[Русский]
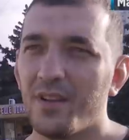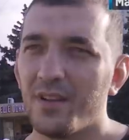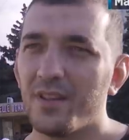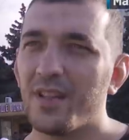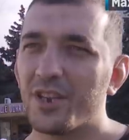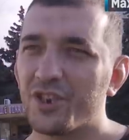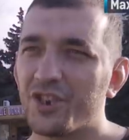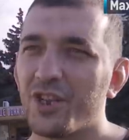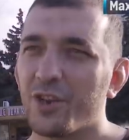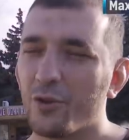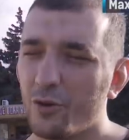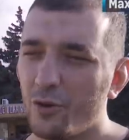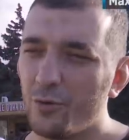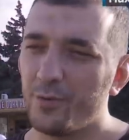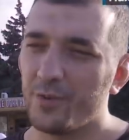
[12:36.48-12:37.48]
Наш народ
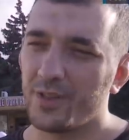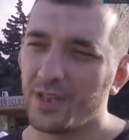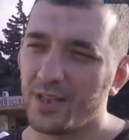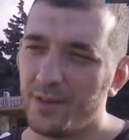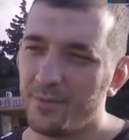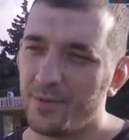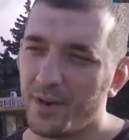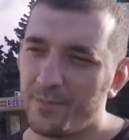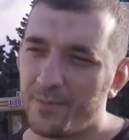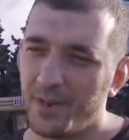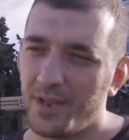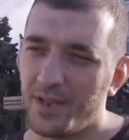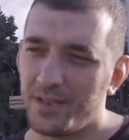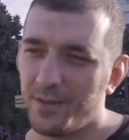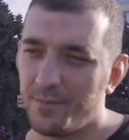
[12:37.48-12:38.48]
любит такие
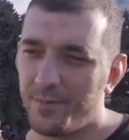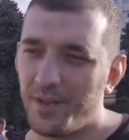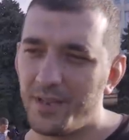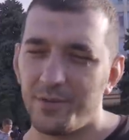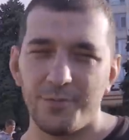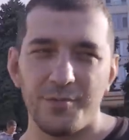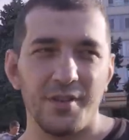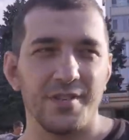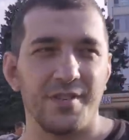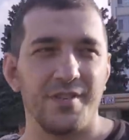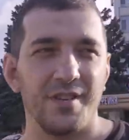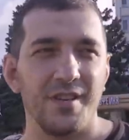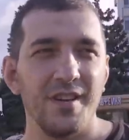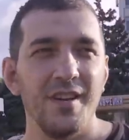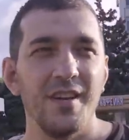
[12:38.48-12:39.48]
мероприятия, поэтому если
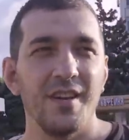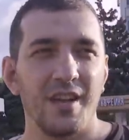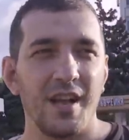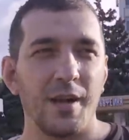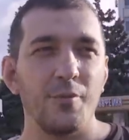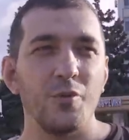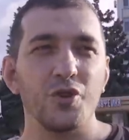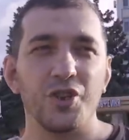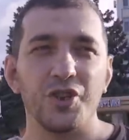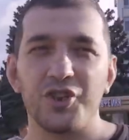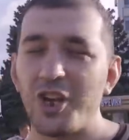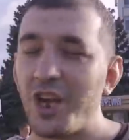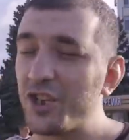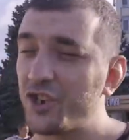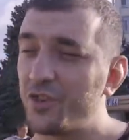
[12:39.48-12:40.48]
как можно
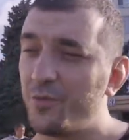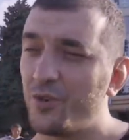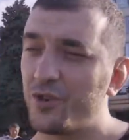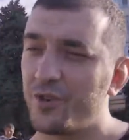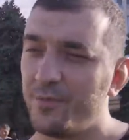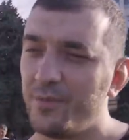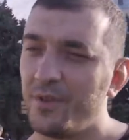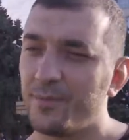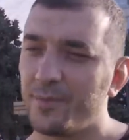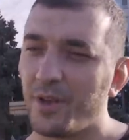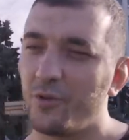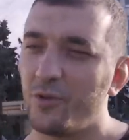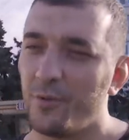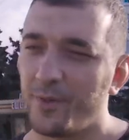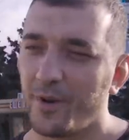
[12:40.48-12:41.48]
чаще можно было бы
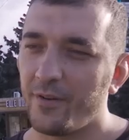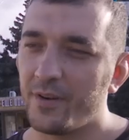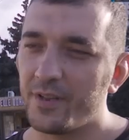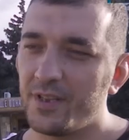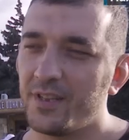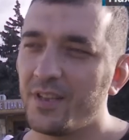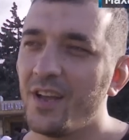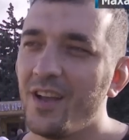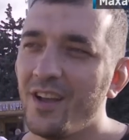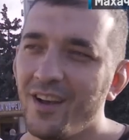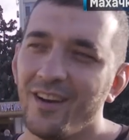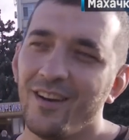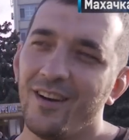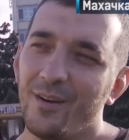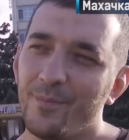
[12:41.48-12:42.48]
такое проводить
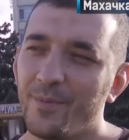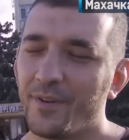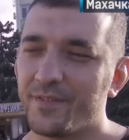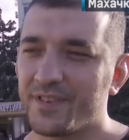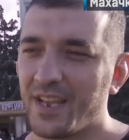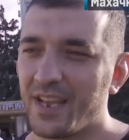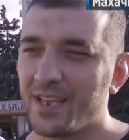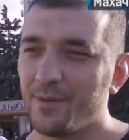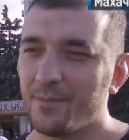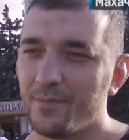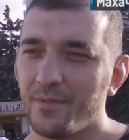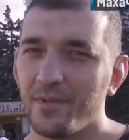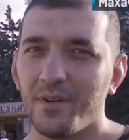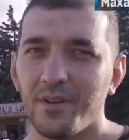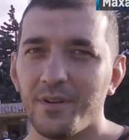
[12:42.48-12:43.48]
а по всяким,
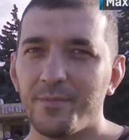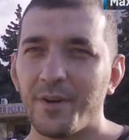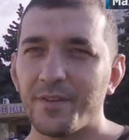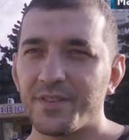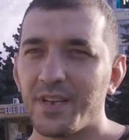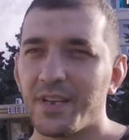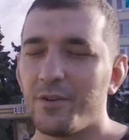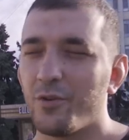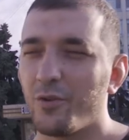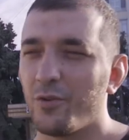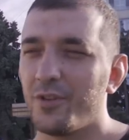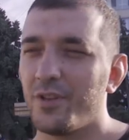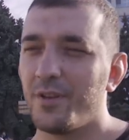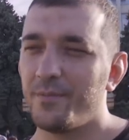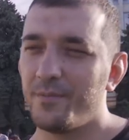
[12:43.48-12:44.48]
э, по всякого
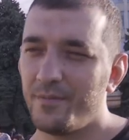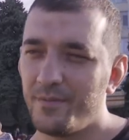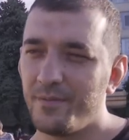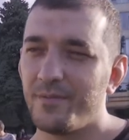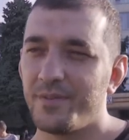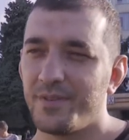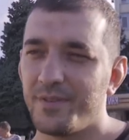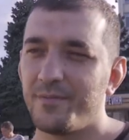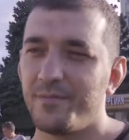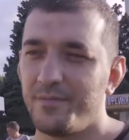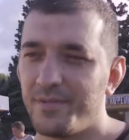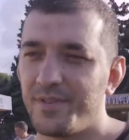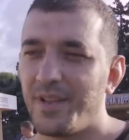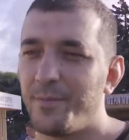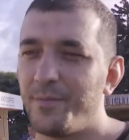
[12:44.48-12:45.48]
рода
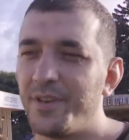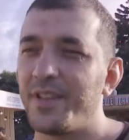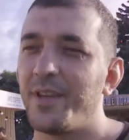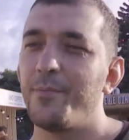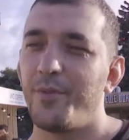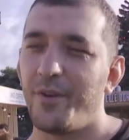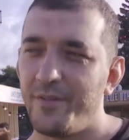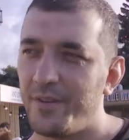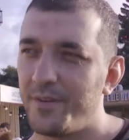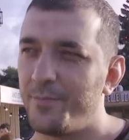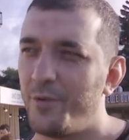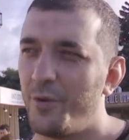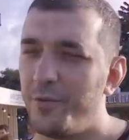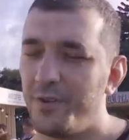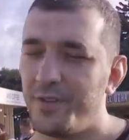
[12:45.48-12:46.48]
событиям,
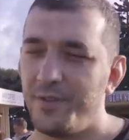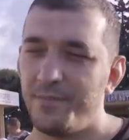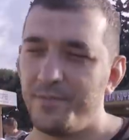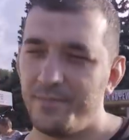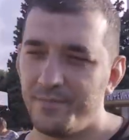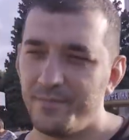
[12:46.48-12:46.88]
поводам.